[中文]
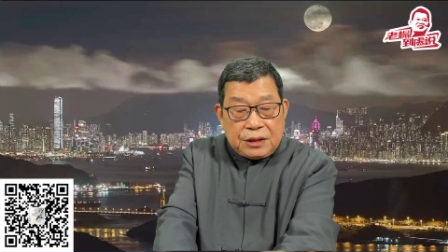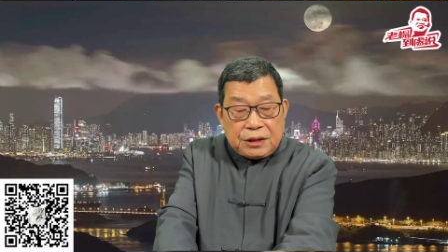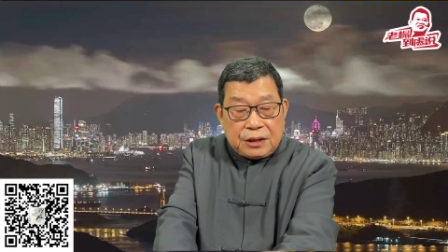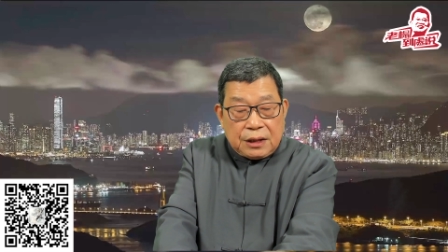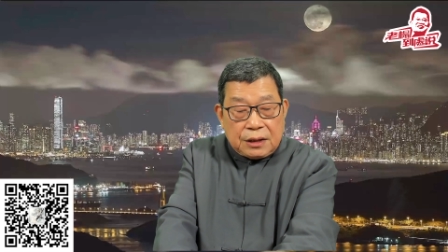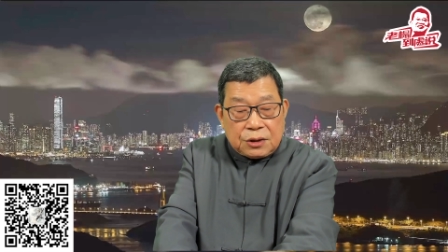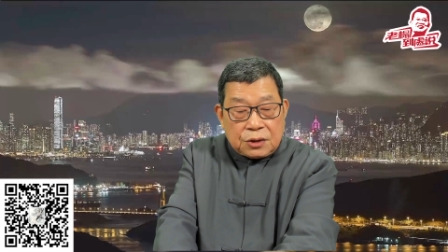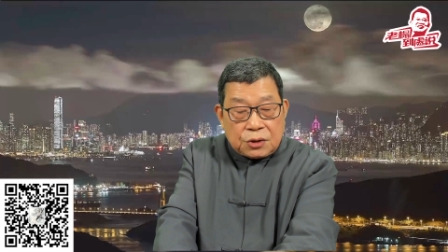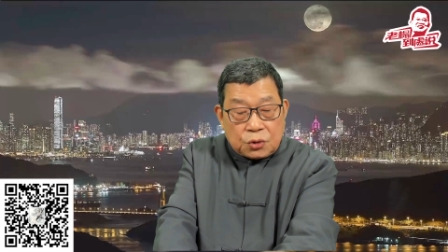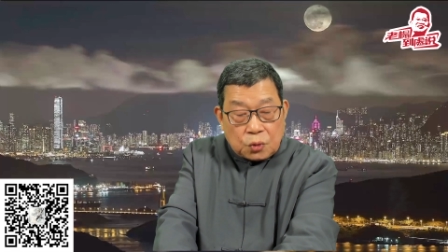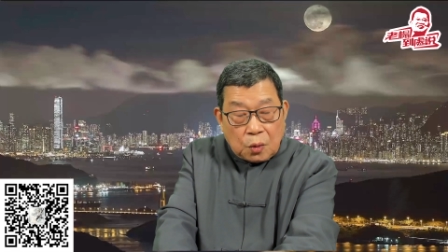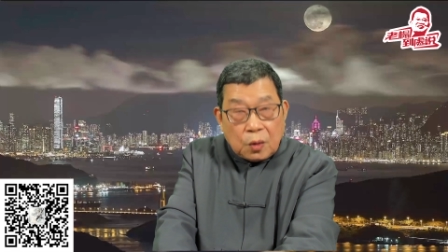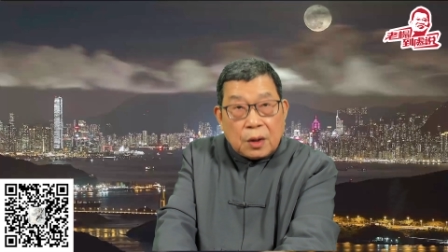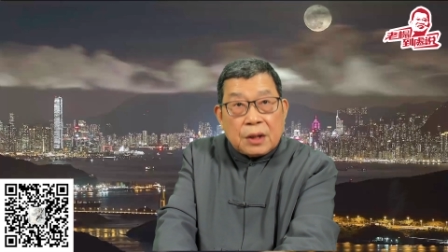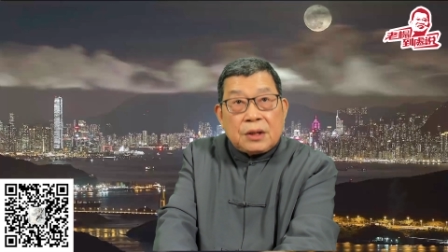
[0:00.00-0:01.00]
些
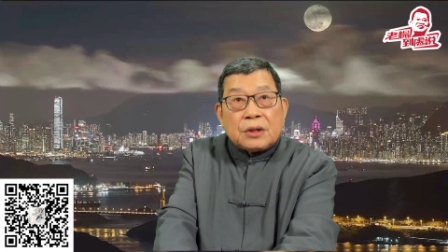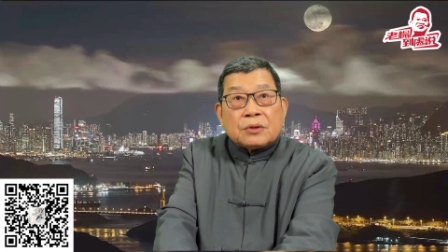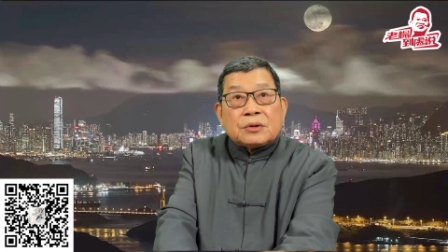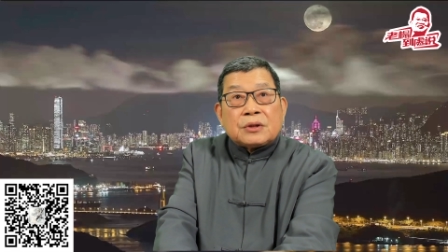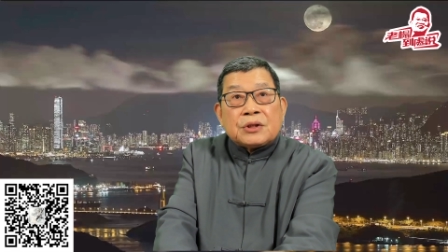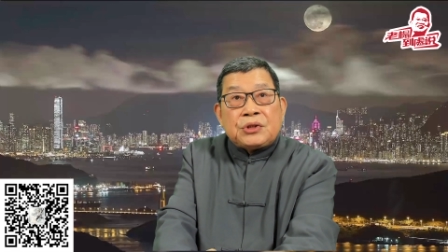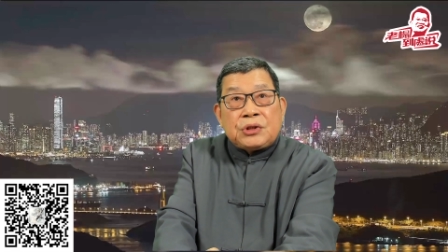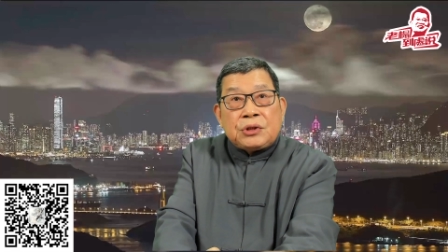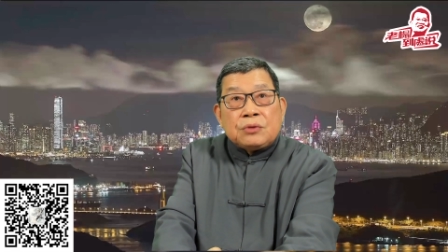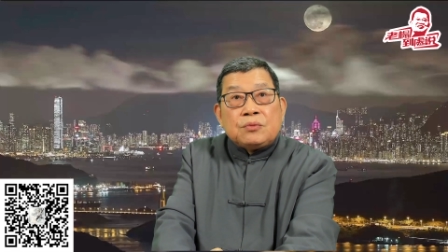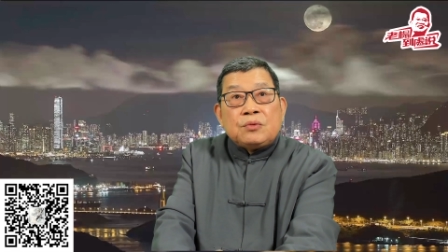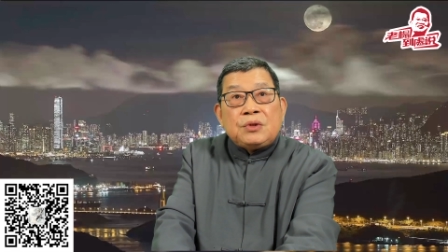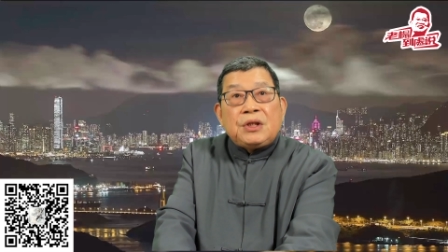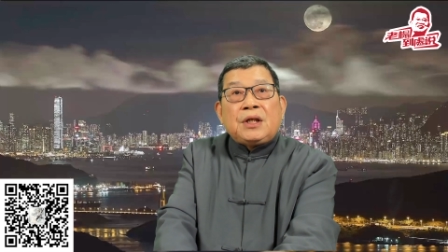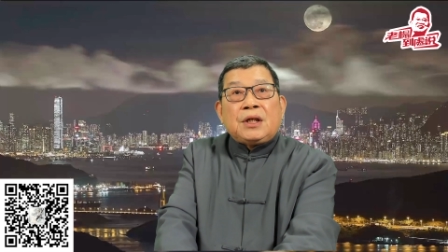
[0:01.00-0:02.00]
所有的
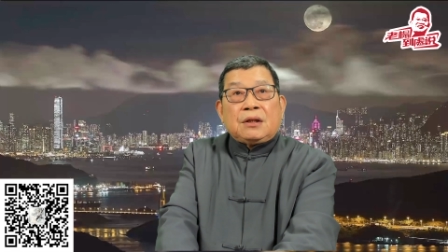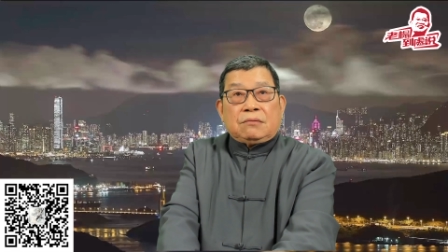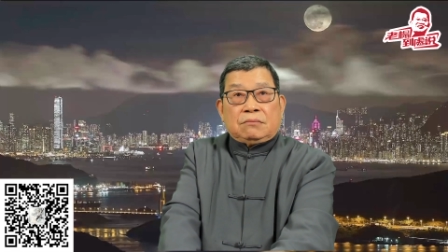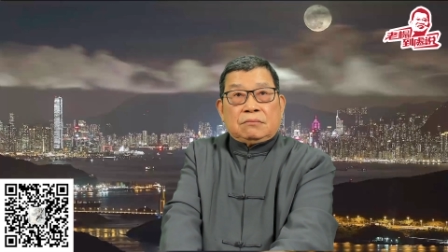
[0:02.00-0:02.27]
就业